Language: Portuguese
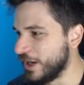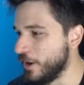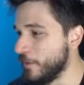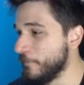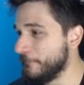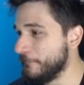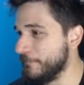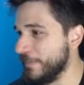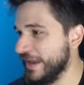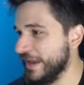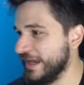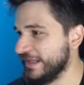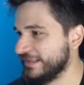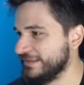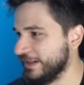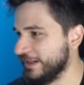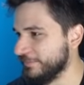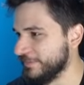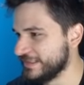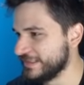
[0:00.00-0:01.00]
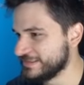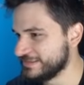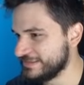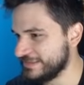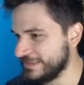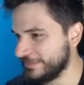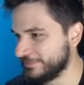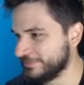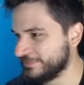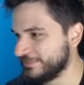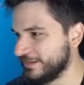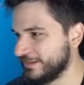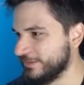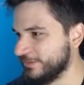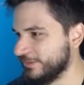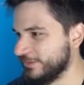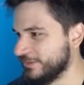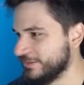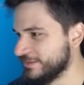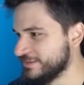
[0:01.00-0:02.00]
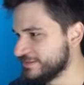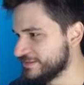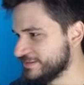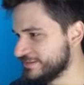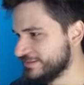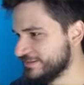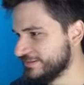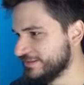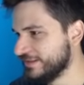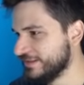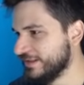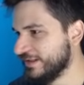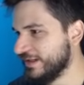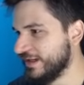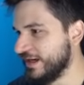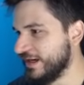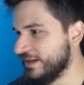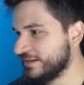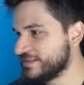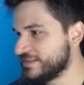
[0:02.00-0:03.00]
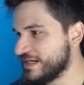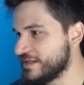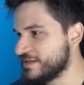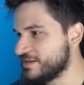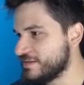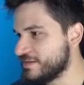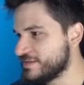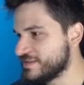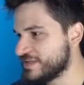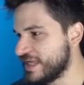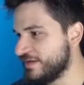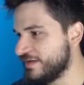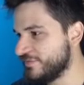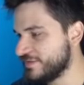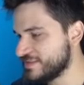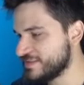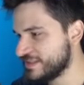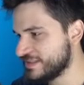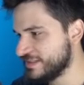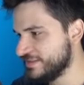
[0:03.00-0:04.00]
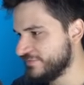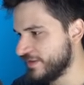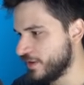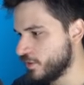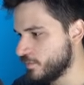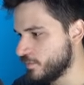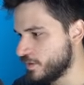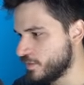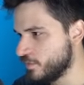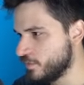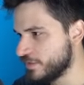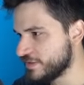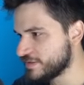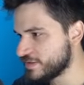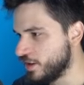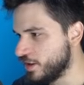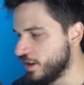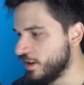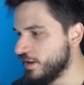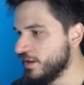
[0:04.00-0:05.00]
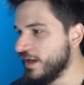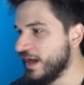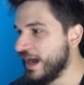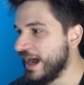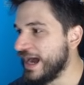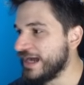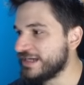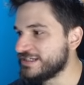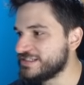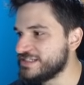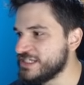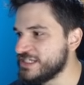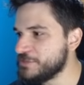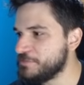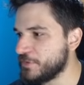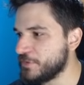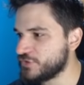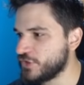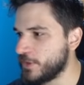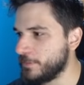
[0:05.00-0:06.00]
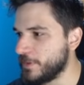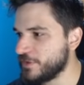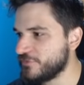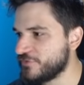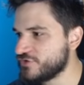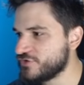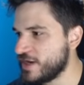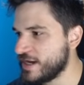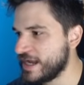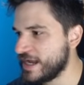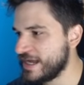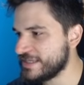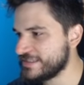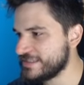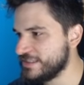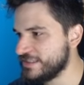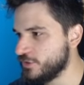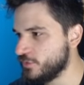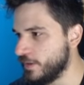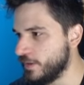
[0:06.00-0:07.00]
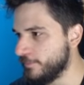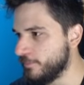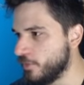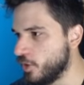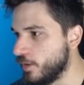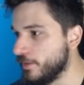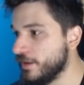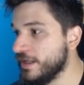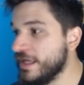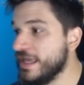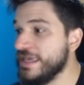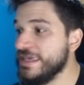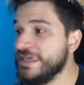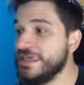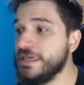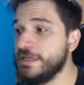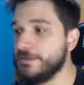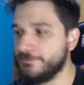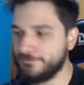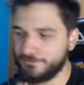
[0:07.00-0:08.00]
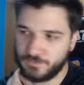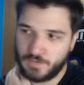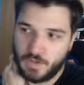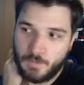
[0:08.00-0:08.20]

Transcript: tão perto e ao mesmo tempo tão longe. Será que escavando isso aqui vai alguma coisa? Ó, a gente, pessoal, pode fazer uma casa aqui numa boa. E,